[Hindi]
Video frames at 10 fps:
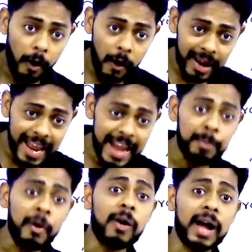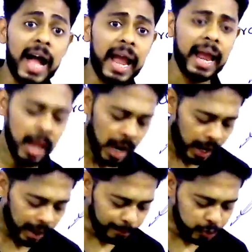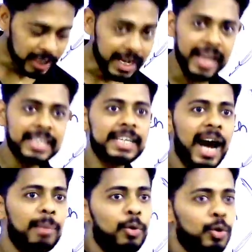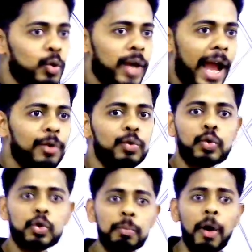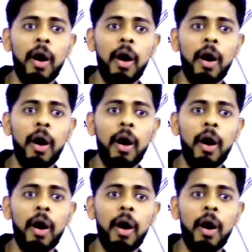और एक मौका है अब जिनका एग्जाम हो चुका है उनको तो